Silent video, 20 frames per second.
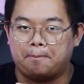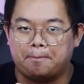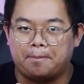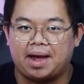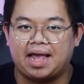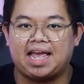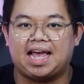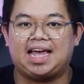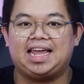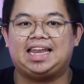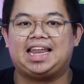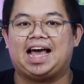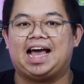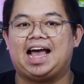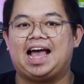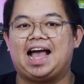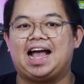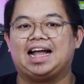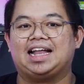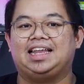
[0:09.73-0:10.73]
ไม่ให้หลัง
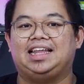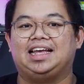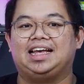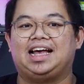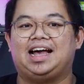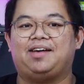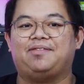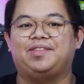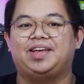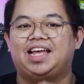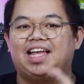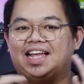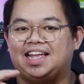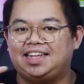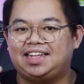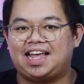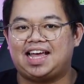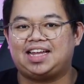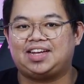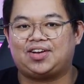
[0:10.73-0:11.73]
หักนะครับ
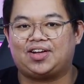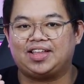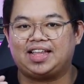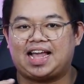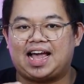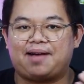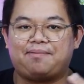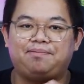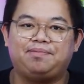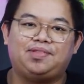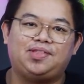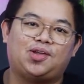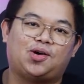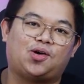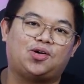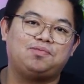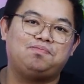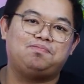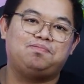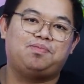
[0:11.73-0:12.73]
แน่นอนครับ
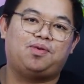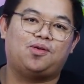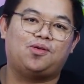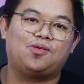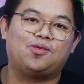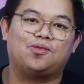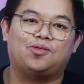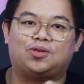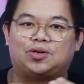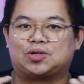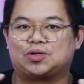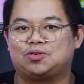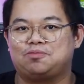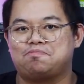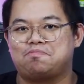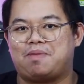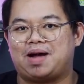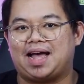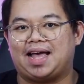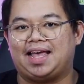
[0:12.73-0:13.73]
โน้ตบุ๊กรุ่น
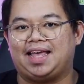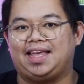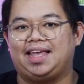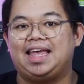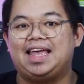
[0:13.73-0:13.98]
ใหม่